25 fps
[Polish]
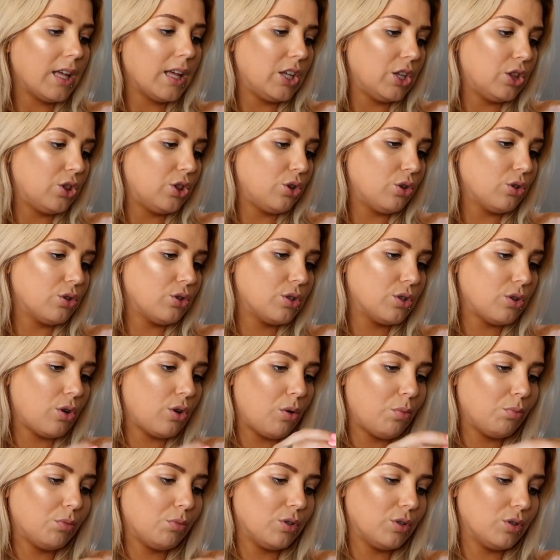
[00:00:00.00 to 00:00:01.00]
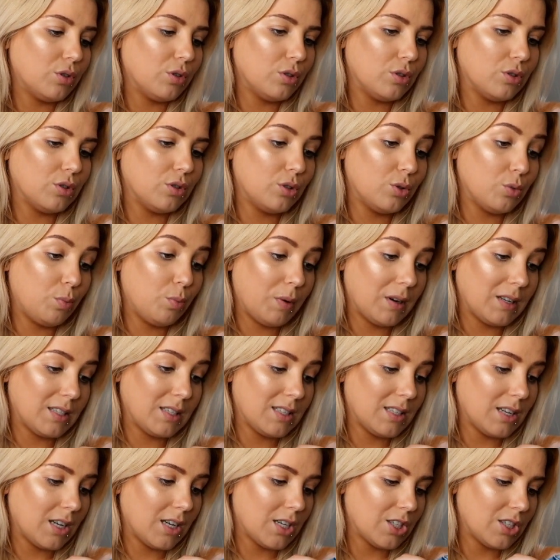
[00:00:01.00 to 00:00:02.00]
I to są e, super
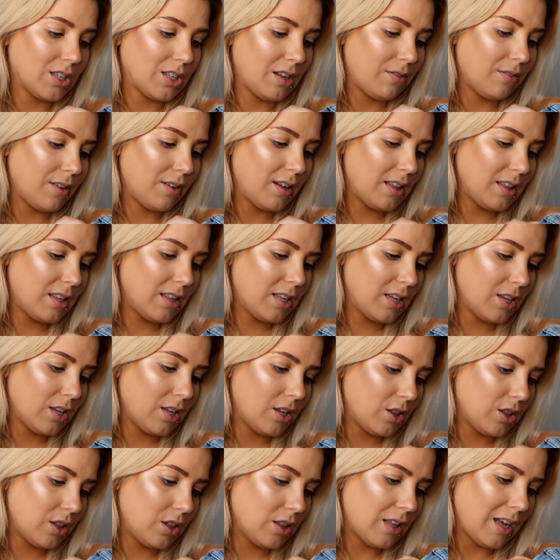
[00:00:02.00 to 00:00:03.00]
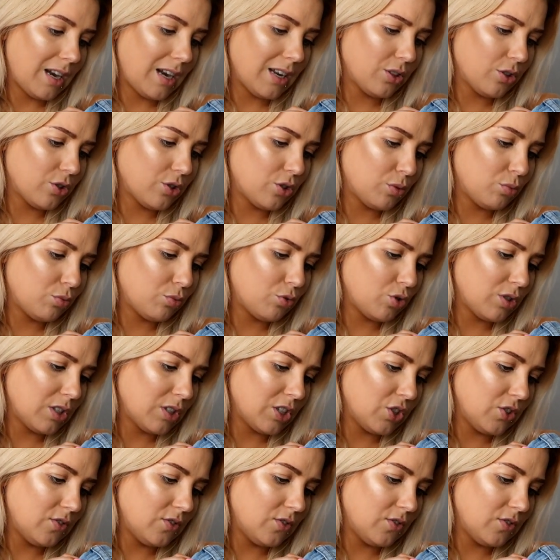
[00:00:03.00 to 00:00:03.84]
stretch nawet, ale to są już na